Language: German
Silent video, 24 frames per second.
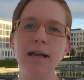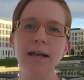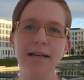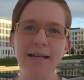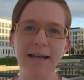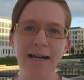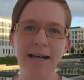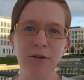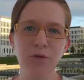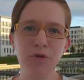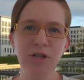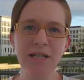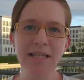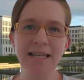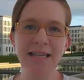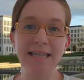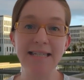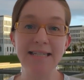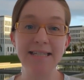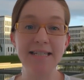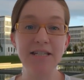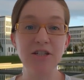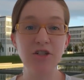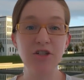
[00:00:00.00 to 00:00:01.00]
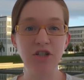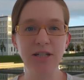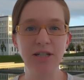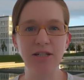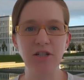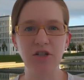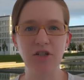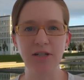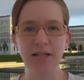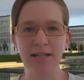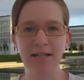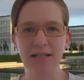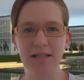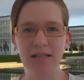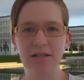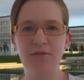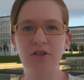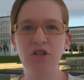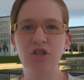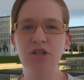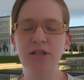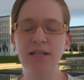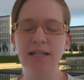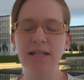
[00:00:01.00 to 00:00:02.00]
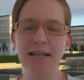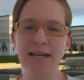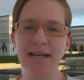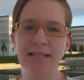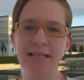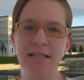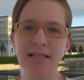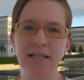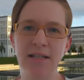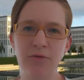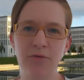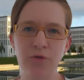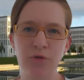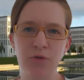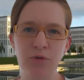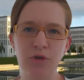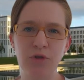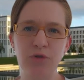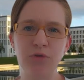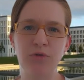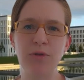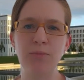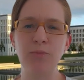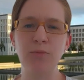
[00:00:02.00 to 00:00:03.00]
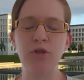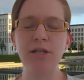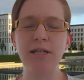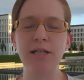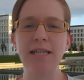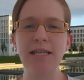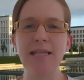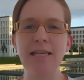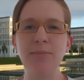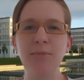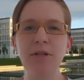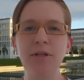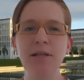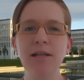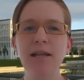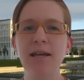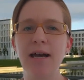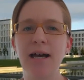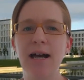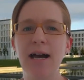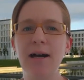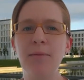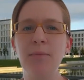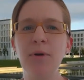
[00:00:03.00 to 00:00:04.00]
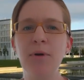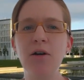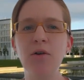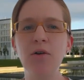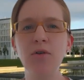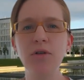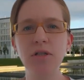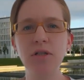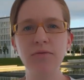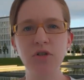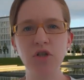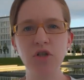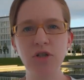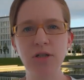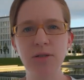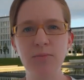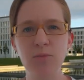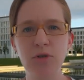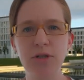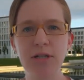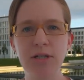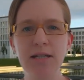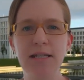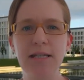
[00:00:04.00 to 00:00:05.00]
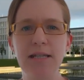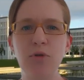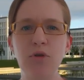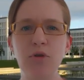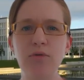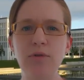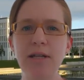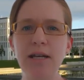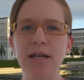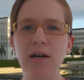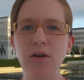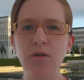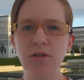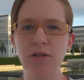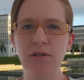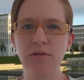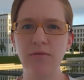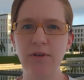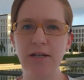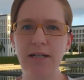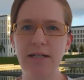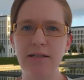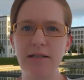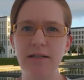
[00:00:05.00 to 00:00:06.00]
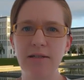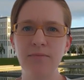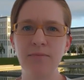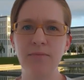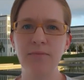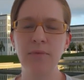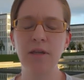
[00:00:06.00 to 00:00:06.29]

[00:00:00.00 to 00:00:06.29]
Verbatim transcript: Accounting ist die Schnittstelle zwischen den einzelnen Funktionen im Unternehmen, aber auch zwischen dem Unternehmen und der Außenwelt.